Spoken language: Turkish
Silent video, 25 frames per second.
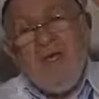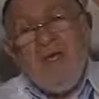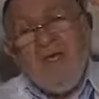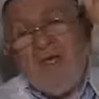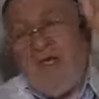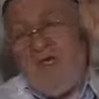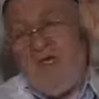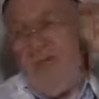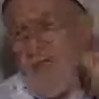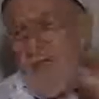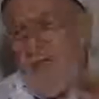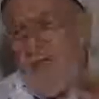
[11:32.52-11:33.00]

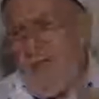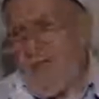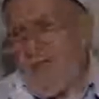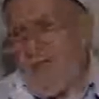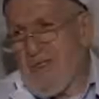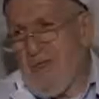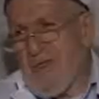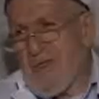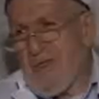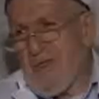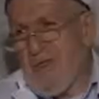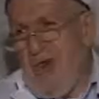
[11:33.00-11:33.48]

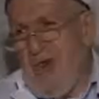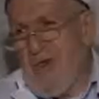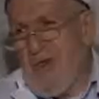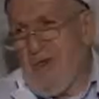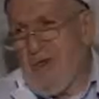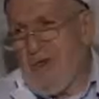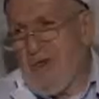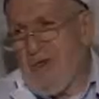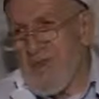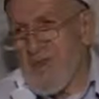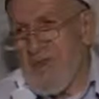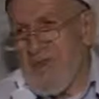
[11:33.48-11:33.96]
inecek
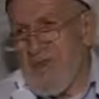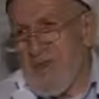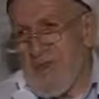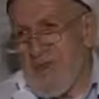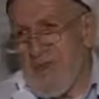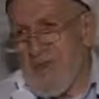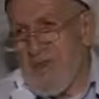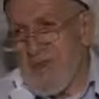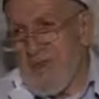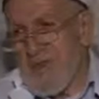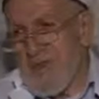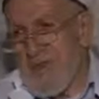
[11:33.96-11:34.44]
yağmur
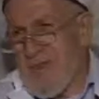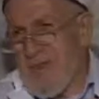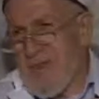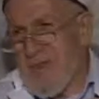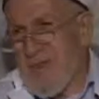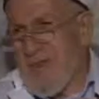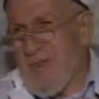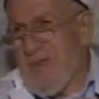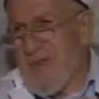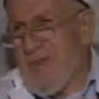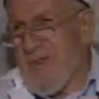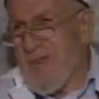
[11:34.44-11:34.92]

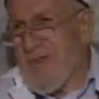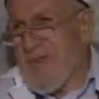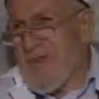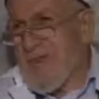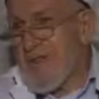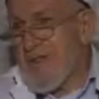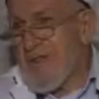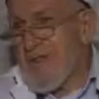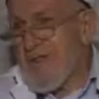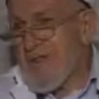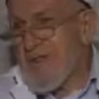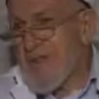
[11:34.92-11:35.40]

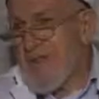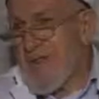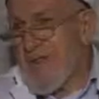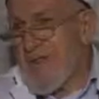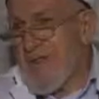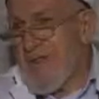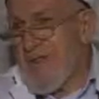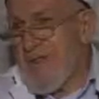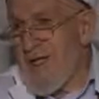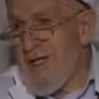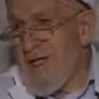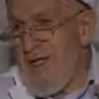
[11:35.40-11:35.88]

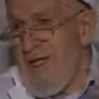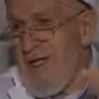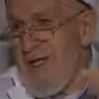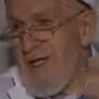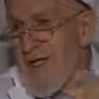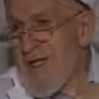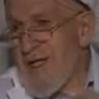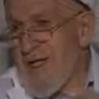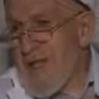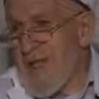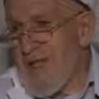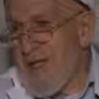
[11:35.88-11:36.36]
sularıyla
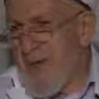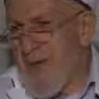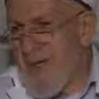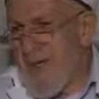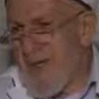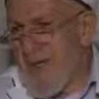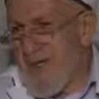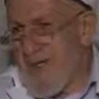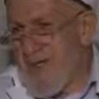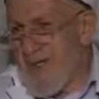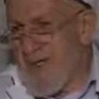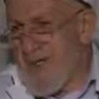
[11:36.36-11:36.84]

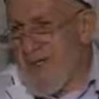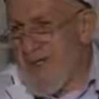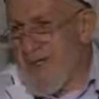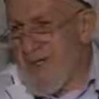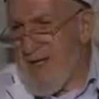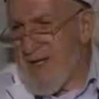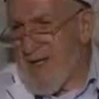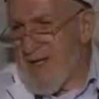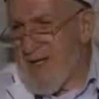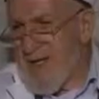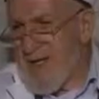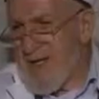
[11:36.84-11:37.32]
melekler
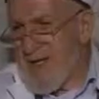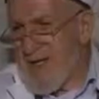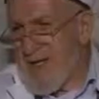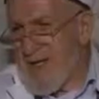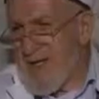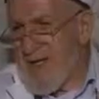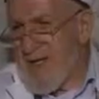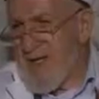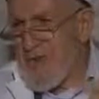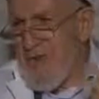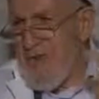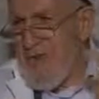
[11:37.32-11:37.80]
gelir.
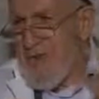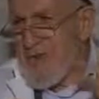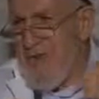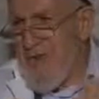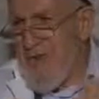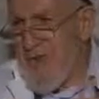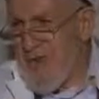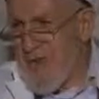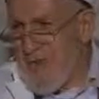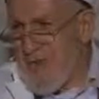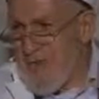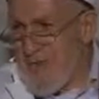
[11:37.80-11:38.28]
Onlar
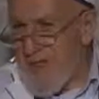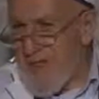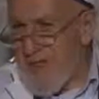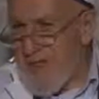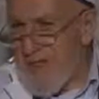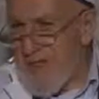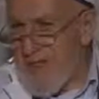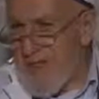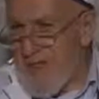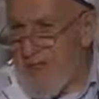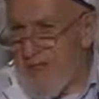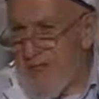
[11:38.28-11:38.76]
rahmet
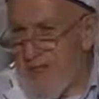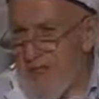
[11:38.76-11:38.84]
getirir.